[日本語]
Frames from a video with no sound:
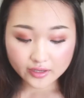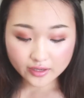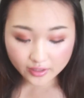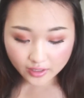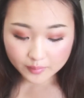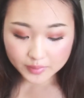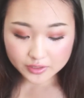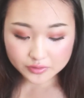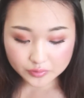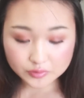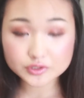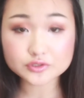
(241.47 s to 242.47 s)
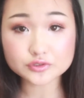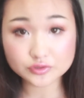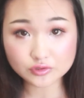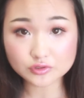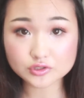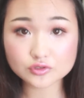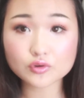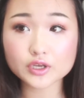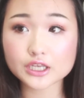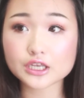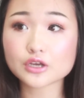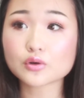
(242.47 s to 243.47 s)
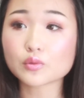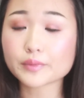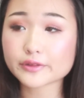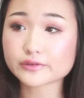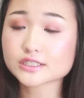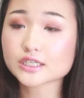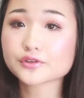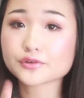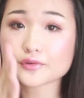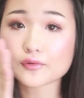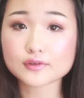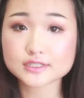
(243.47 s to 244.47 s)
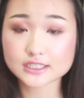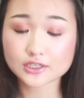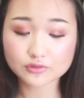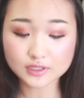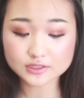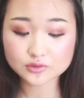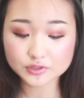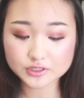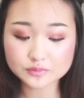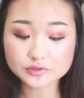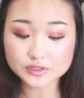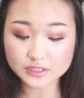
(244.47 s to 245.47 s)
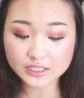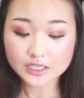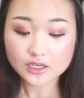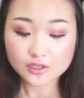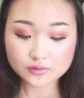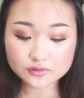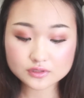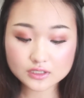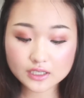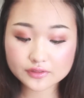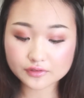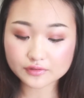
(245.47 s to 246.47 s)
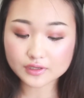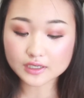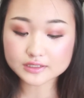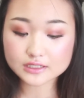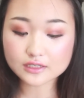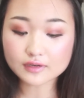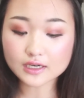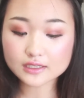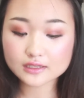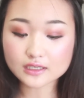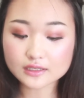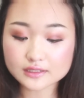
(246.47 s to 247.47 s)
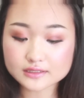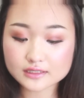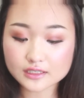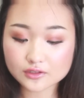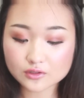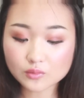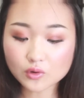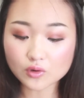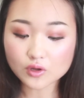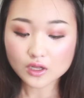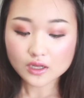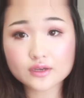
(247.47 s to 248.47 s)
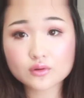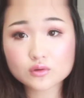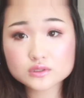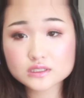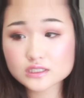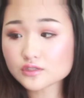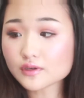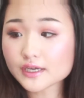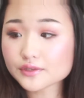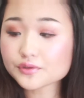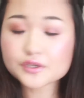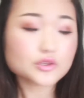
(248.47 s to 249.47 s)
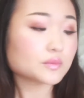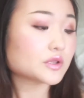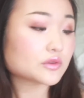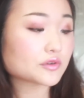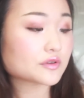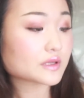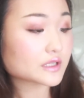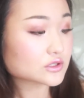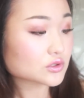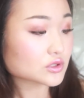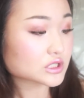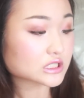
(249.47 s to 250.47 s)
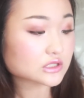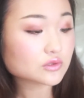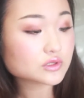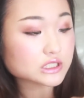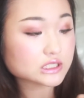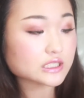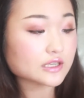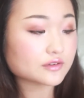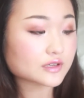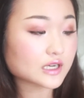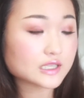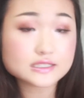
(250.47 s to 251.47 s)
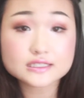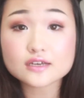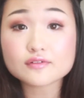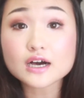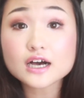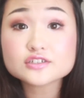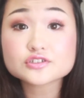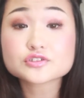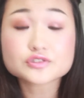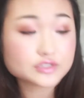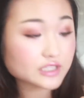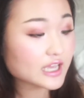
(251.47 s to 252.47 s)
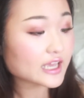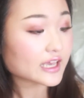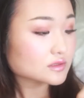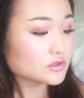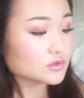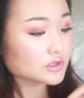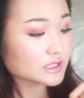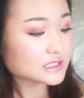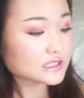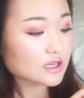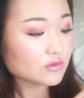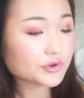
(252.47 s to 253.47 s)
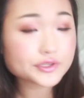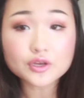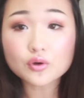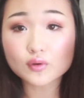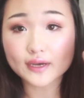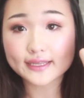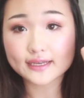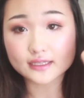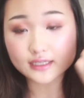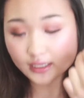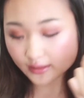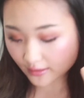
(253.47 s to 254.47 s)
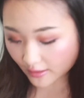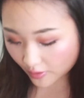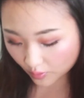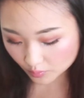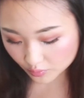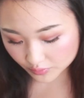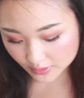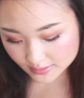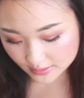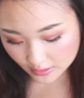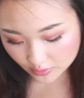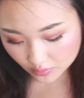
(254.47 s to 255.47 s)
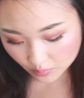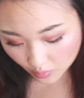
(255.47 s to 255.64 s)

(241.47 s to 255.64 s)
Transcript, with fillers: からメイクをするとすごいこう目の下のコンシアとかすごいスムーズに乗るなっていう感じではあったんですけれどもこっちのアイトリートメントよりはねちょっとしっとりしている感じではあるのでちょっとね時間を置いた方がいいかなって思うんですけれど